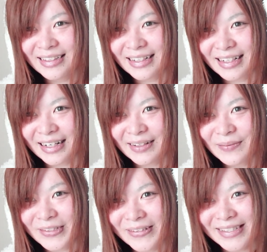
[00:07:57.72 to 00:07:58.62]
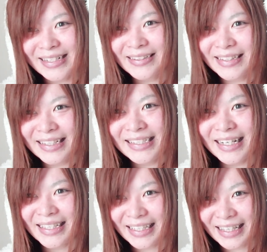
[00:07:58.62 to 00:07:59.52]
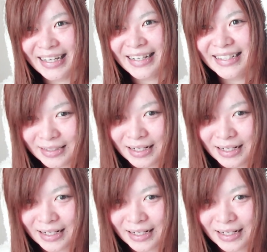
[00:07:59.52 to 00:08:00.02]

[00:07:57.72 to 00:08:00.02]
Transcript: なんかもう捜索に来ちゃって